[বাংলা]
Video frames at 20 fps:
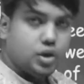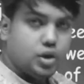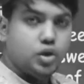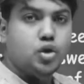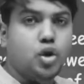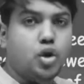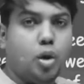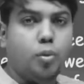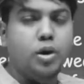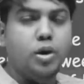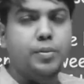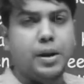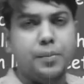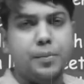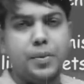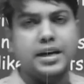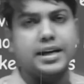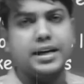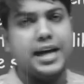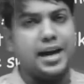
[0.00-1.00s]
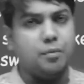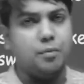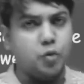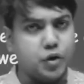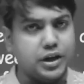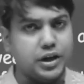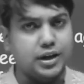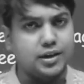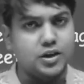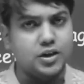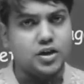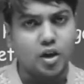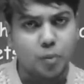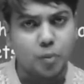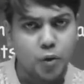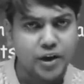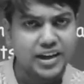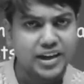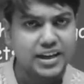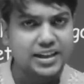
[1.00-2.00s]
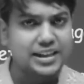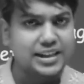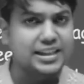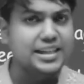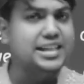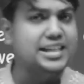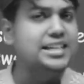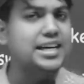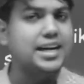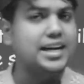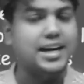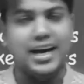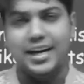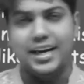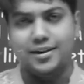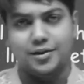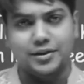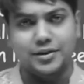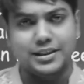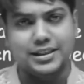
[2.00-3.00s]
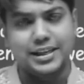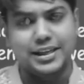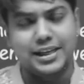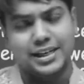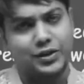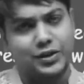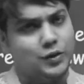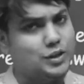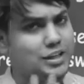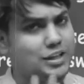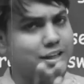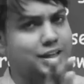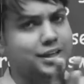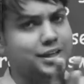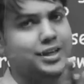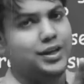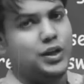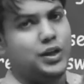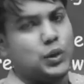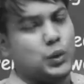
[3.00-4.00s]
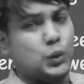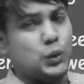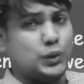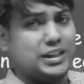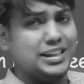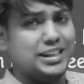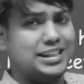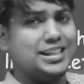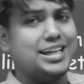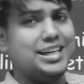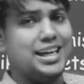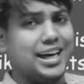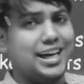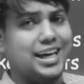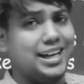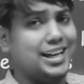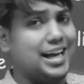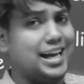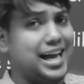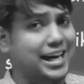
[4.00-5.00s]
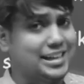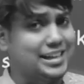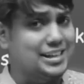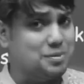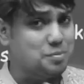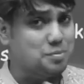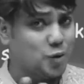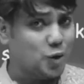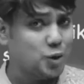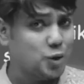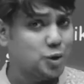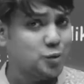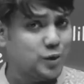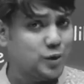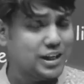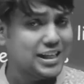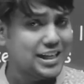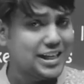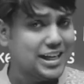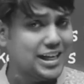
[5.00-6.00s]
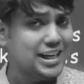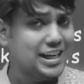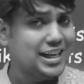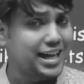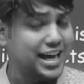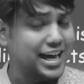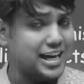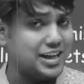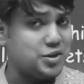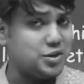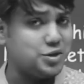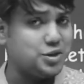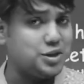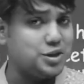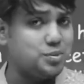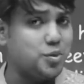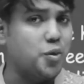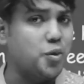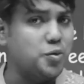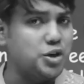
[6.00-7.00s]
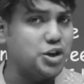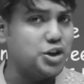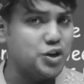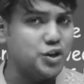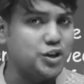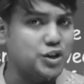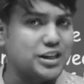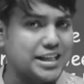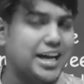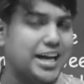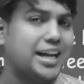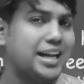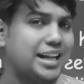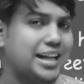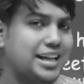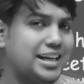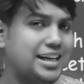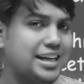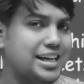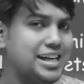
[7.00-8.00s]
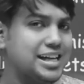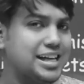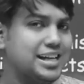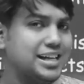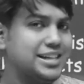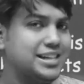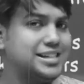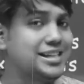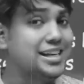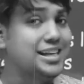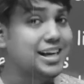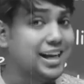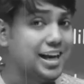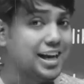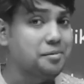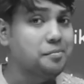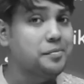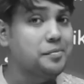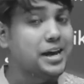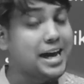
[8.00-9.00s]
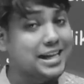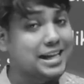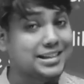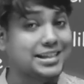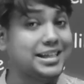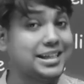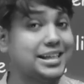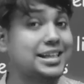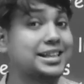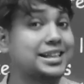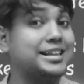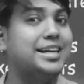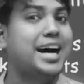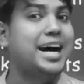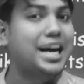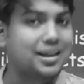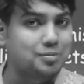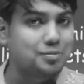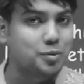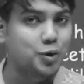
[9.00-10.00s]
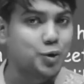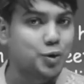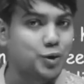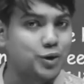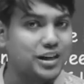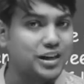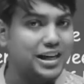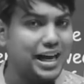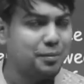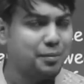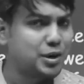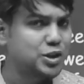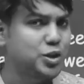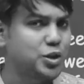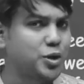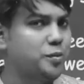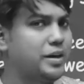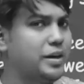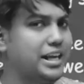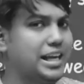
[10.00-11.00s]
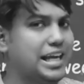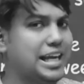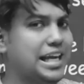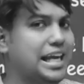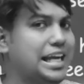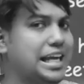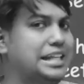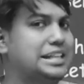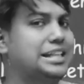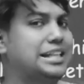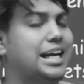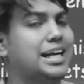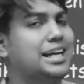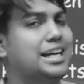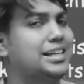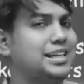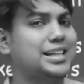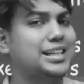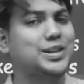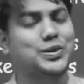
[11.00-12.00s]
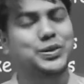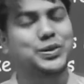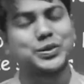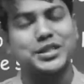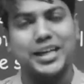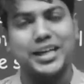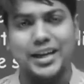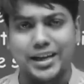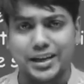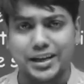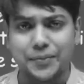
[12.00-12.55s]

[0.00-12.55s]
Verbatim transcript: সময় ব্যাপারটা এমনই সময়ের তিনটা কাল রয়েছে একটা হচ্ছে অতীতকাল একটা বর্তমান কাল আর একটা হচ্ছে ভবিষ্যৎকাল ছিলাম আছি থাকব আমরা সবাই এই জায়গাটা কিন্তু জানি